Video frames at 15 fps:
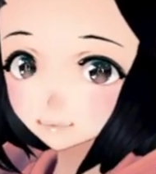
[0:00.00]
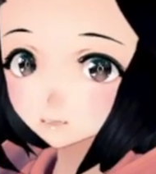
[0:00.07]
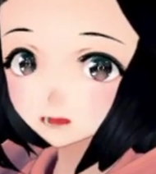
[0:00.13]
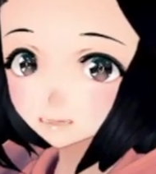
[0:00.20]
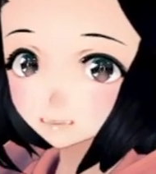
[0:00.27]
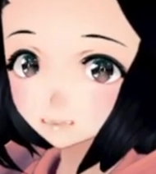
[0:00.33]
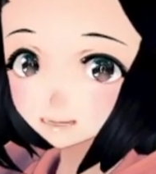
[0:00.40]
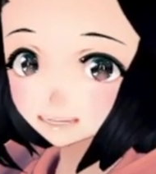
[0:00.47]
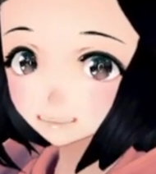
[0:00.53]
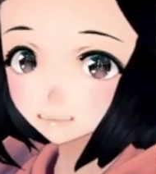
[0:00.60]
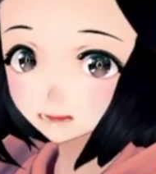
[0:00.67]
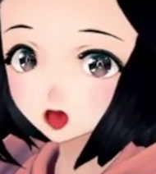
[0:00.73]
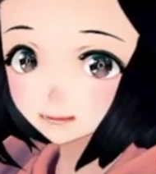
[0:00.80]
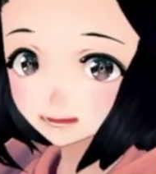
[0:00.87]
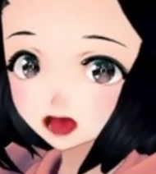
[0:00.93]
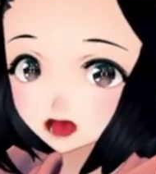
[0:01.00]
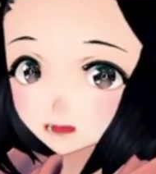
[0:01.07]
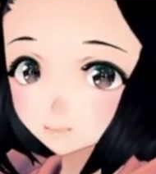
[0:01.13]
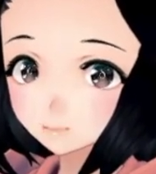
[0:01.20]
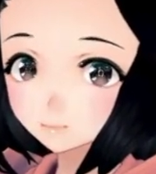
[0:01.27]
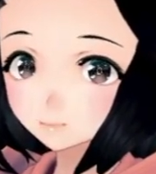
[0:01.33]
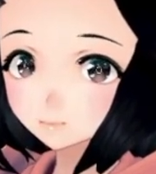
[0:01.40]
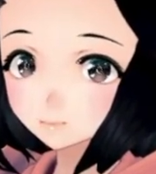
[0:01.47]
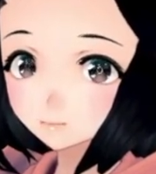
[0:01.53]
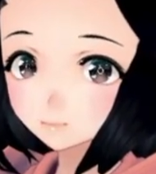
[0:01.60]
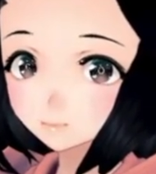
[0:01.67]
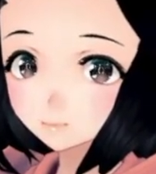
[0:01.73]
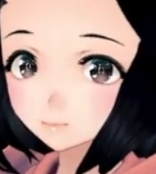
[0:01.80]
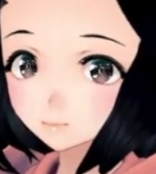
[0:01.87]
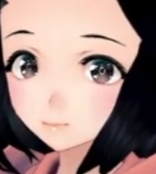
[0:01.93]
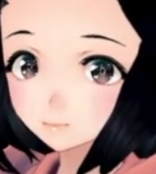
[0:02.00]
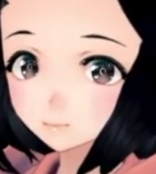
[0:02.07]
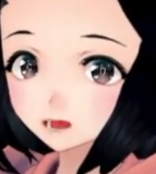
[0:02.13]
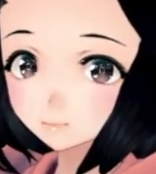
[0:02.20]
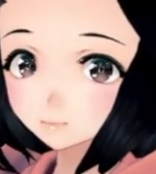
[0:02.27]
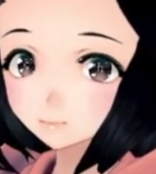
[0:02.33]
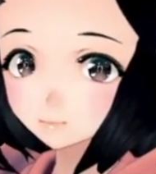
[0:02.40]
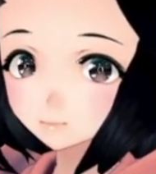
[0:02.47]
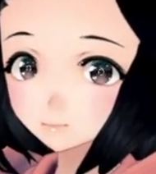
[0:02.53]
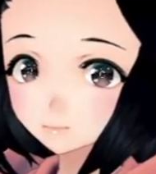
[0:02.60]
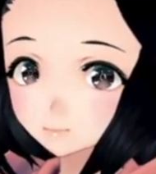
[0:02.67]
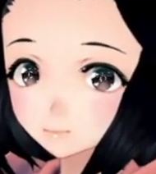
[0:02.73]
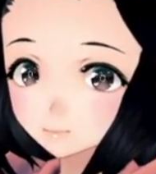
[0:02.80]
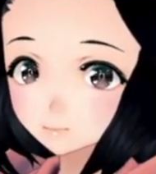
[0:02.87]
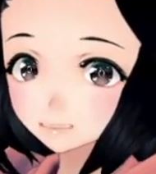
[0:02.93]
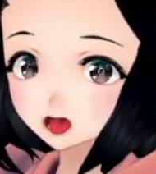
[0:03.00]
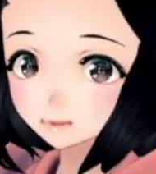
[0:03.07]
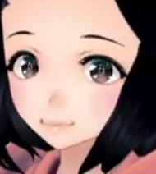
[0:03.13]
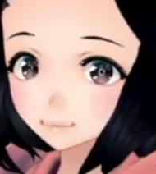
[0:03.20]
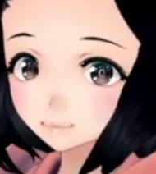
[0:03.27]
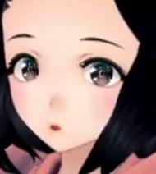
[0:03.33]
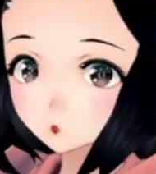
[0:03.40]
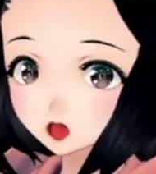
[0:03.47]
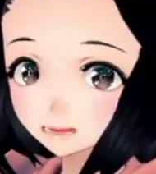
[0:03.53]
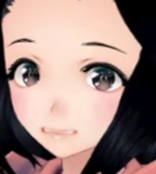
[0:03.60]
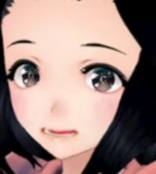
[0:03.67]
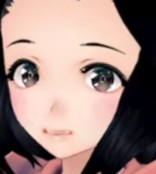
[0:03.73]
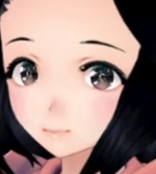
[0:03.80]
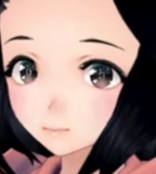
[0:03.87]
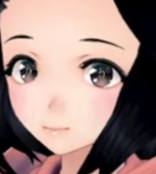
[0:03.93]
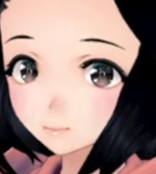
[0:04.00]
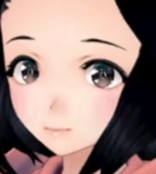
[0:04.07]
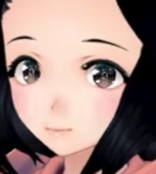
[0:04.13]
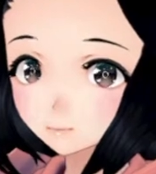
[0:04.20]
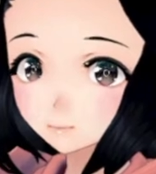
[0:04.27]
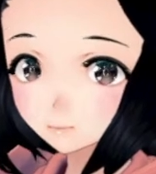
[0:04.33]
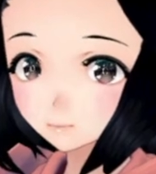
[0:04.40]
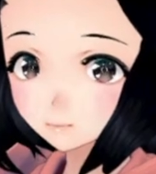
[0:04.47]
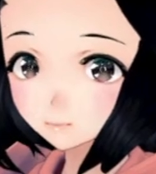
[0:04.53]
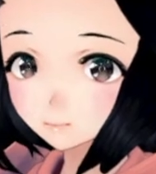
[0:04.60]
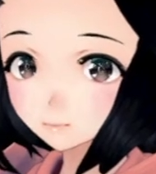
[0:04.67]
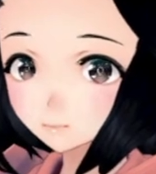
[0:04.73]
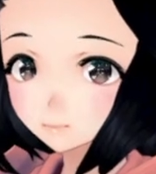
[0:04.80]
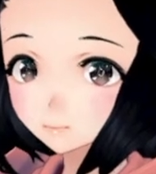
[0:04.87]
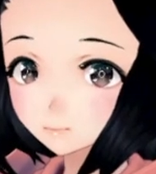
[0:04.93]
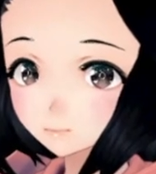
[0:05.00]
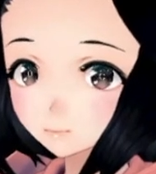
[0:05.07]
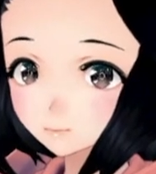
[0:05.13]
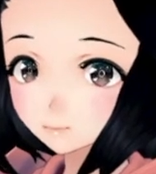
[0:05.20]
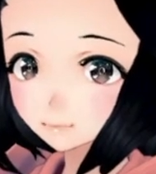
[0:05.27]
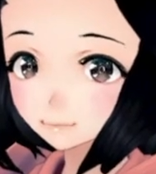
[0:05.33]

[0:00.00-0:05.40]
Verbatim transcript: io che non le becco però. Ma questi non posso? Se